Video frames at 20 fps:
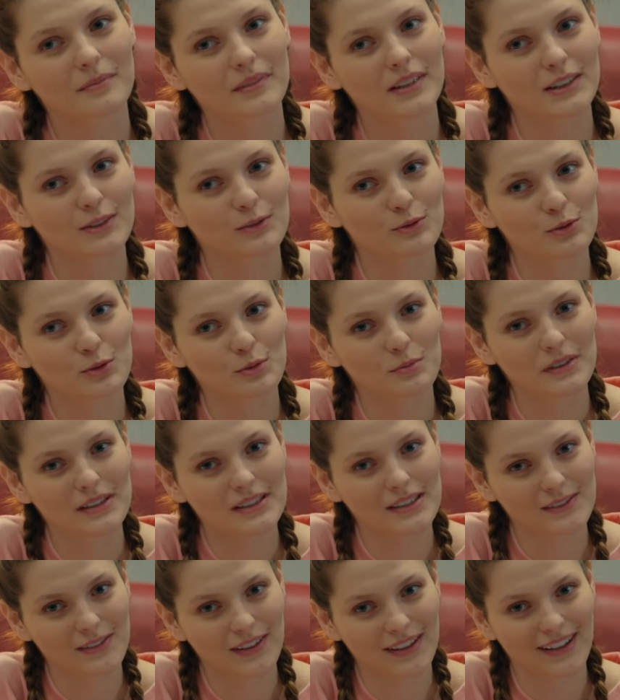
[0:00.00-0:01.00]
Benim
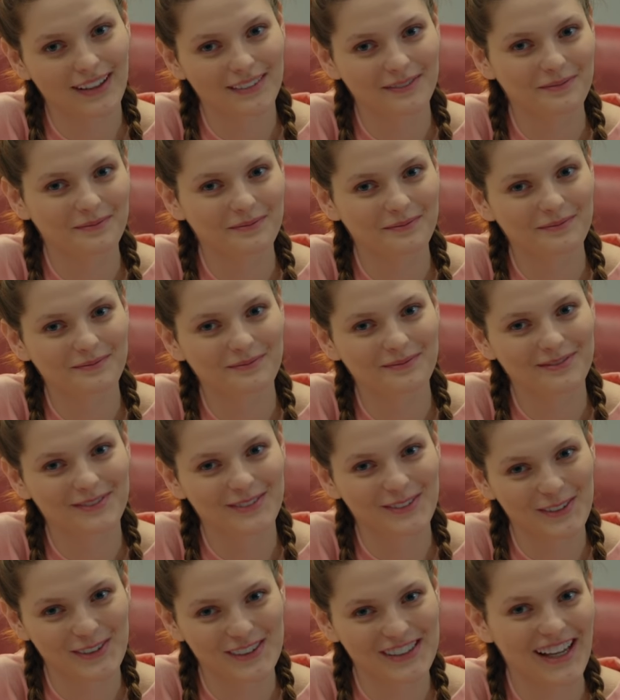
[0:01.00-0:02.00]
düşünmeniz falan
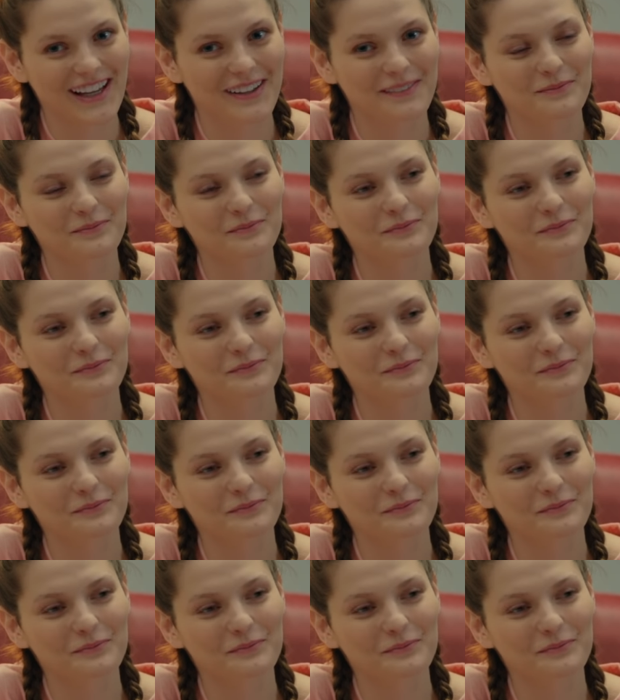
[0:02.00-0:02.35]
güzel.